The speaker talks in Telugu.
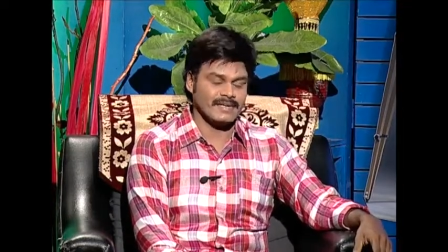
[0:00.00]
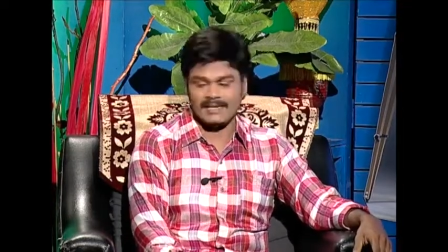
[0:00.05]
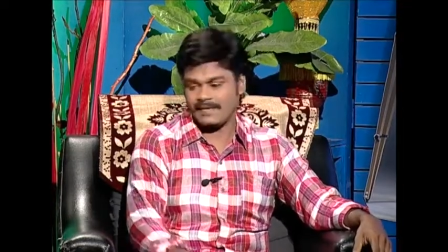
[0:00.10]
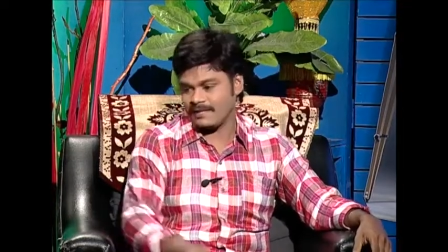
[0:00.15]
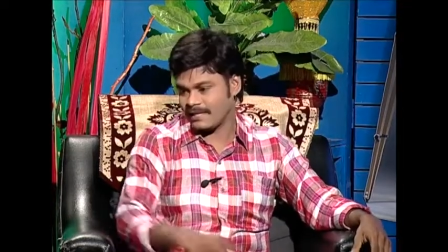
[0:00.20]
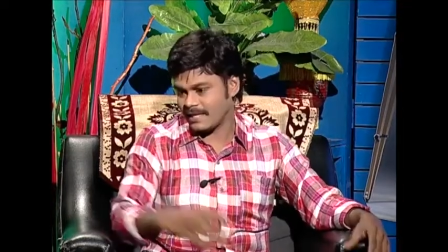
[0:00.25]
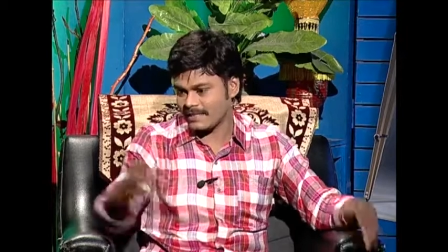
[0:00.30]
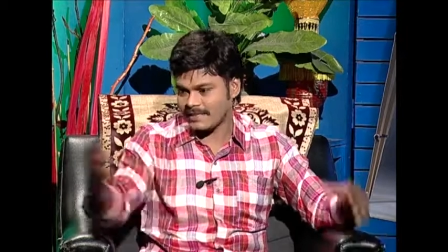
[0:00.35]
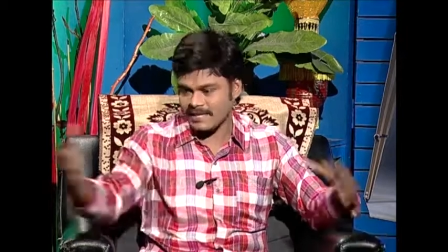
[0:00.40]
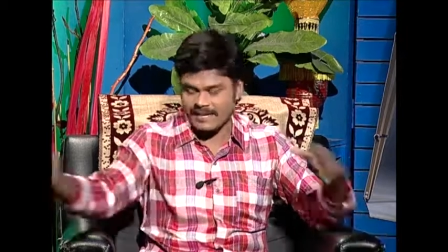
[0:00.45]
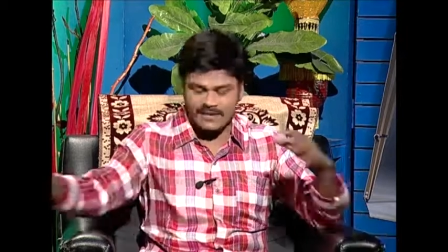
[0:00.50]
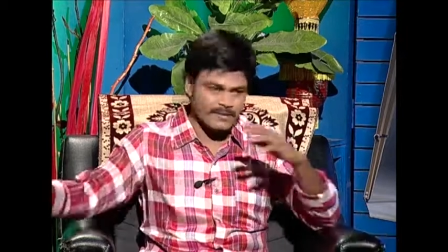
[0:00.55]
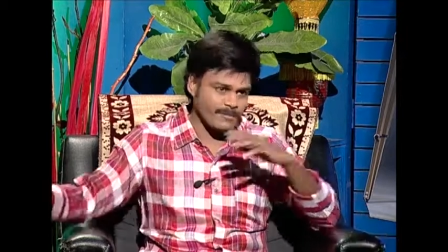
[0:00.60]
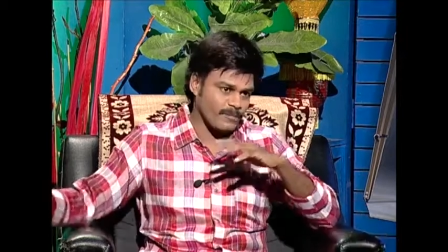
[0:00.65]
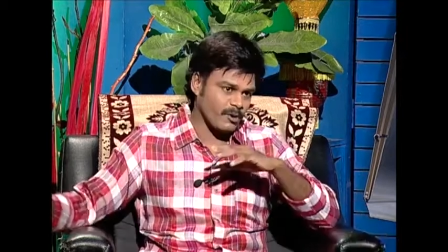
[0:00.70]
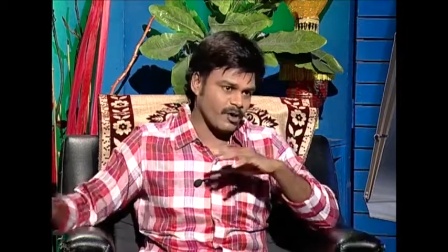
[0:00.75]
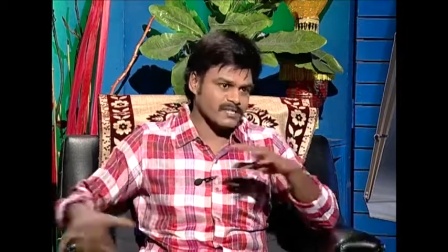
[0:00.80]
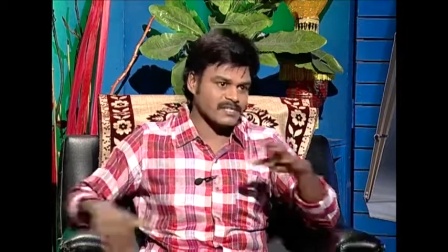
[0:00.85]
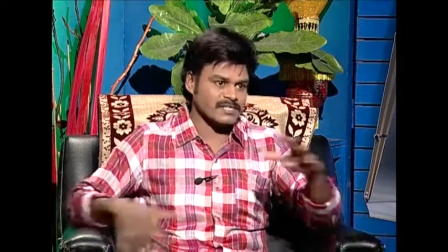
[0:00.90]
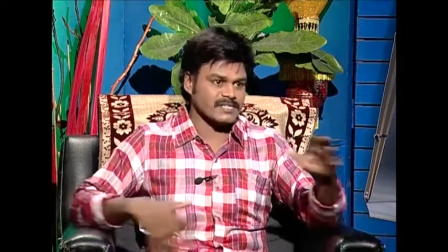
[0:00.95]
ఇదంతా ఈ
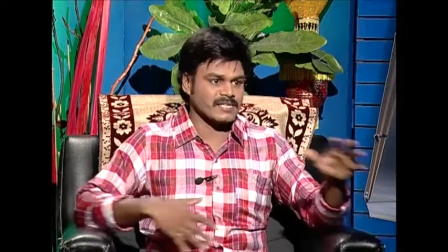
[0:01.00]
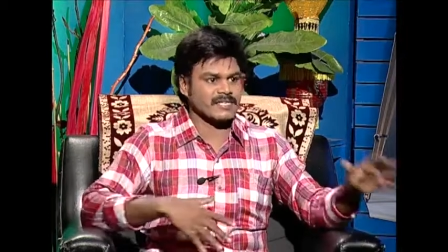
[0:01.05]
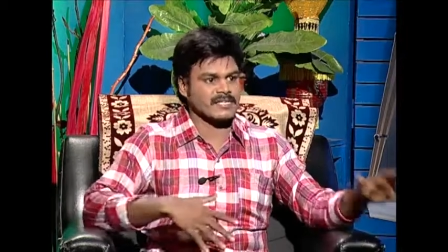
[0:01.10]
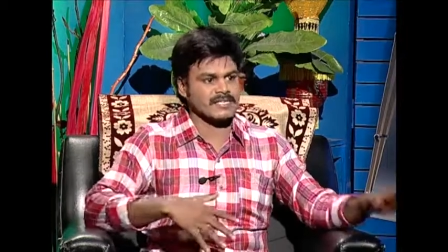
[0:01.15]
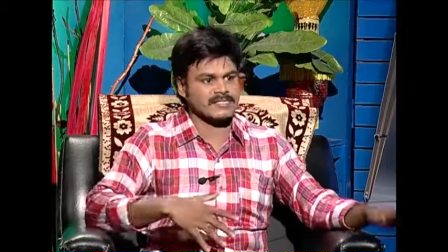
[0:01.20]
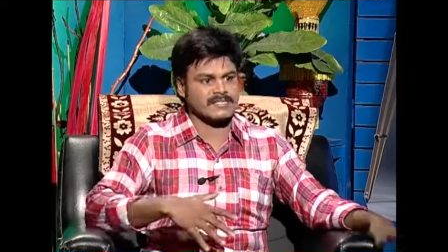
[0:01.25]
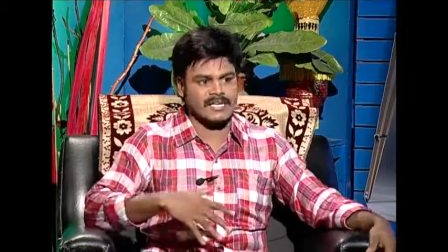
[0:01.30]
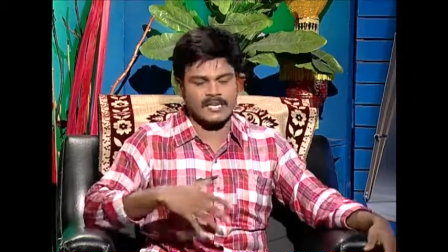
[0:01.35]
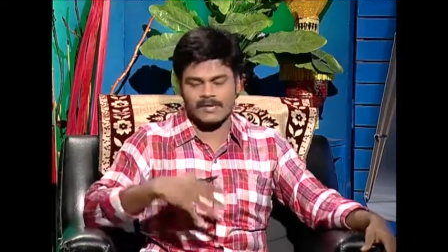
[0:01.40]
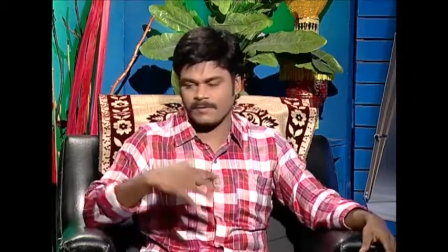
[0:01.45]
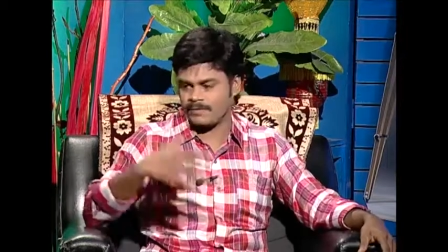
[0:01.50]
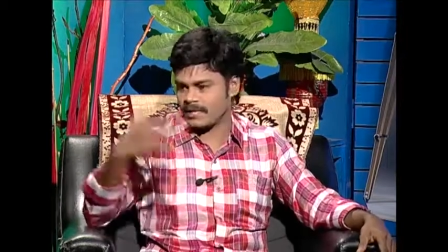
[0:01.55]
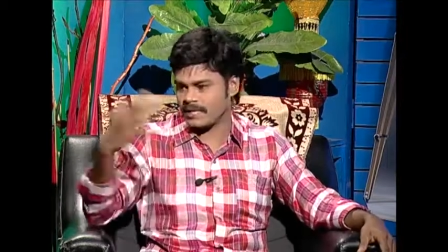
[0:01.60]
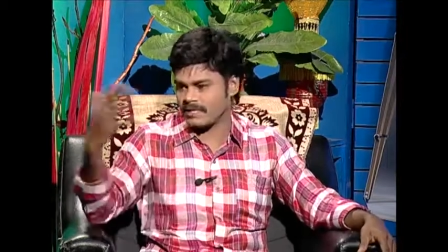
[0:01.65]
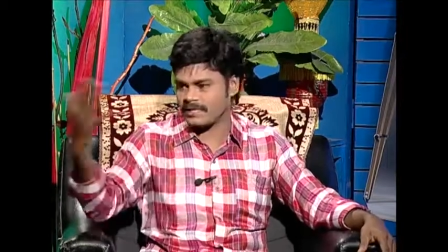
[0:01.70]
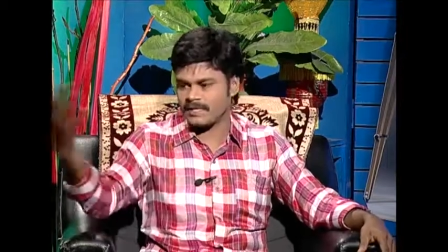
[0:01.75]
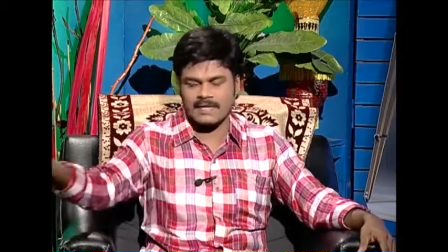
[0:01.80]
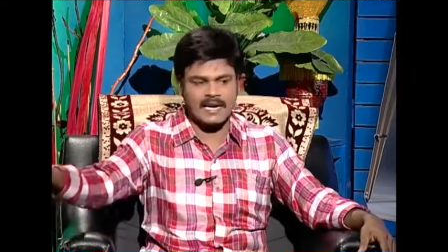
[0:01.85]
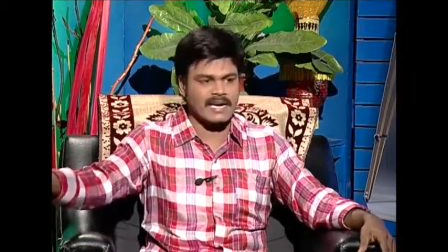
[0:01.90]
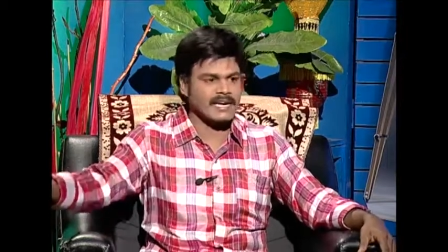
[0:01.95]
ప్రాసెస్ అంతా జరగకముందు
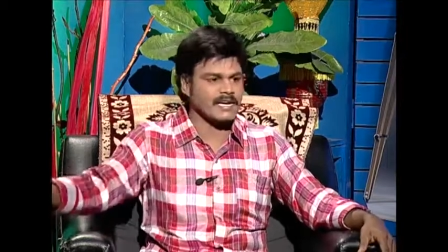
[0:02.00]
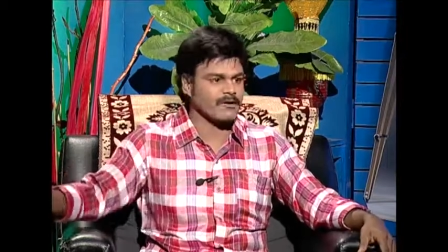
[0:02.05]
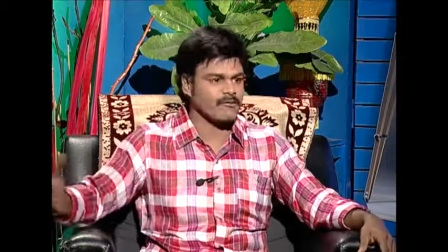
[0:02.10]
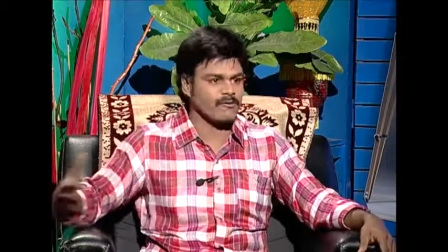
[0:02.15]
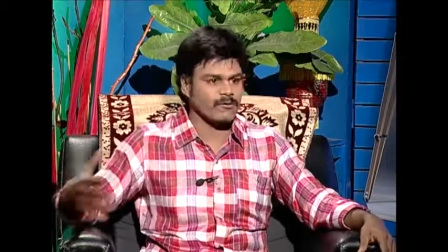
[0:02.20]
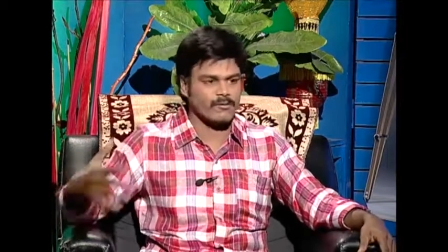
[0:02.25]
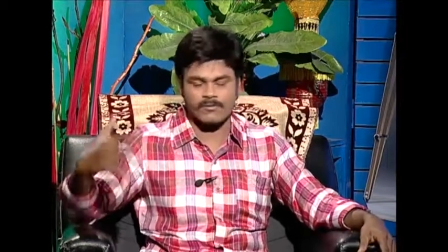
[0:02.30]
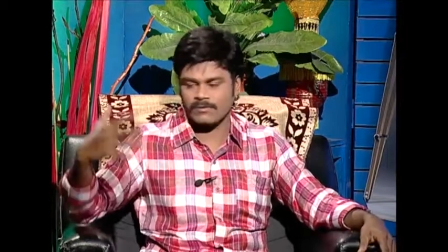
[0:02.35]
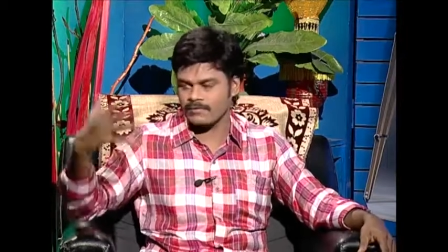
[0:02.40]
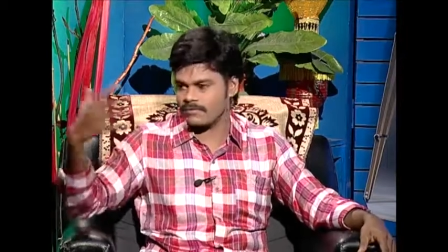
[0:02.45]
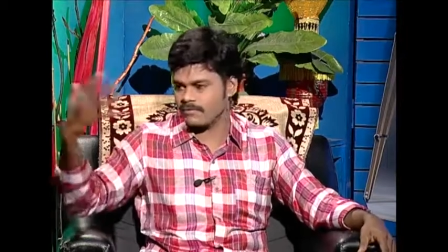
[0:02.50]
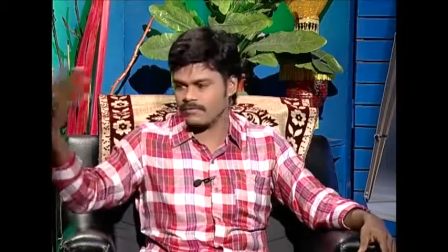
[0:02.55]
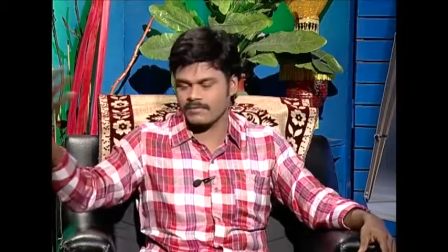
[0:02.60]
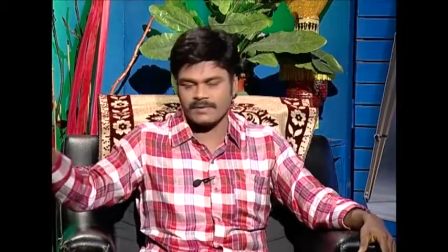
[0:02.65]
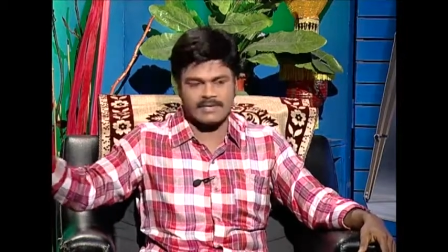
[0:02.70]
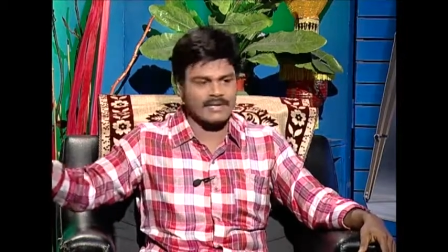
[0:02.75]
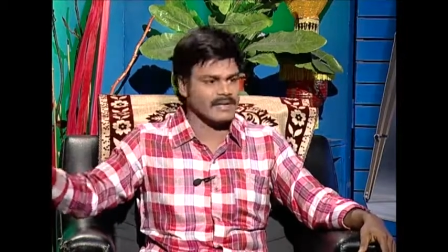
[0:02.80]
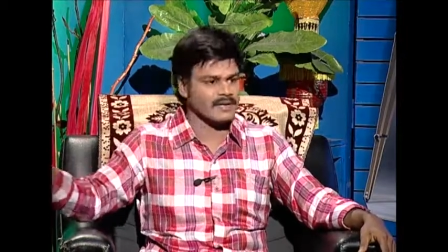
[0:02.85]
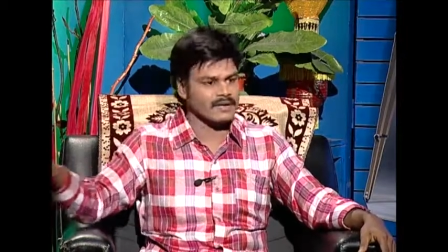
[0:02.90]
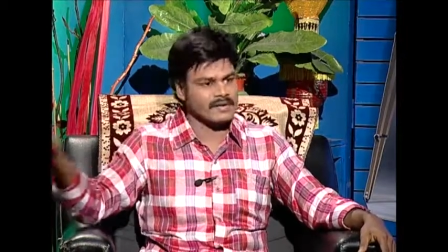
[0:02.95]
అంటే టైటిల్ ఇవ్వకముందు
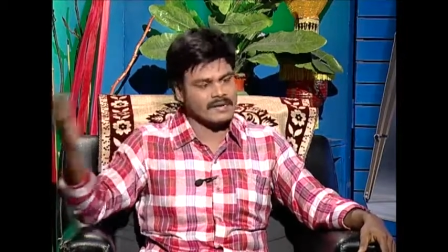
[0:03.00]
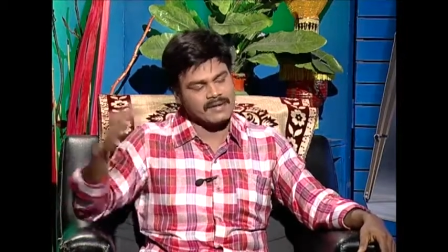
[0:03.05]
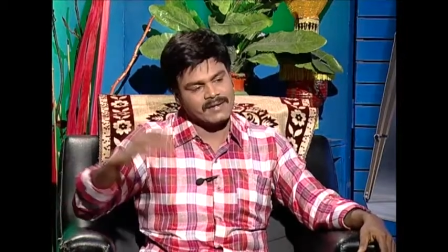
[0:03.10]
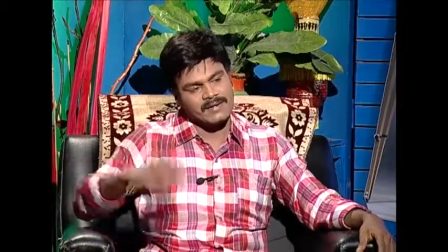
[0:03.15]
ఇవన్నీ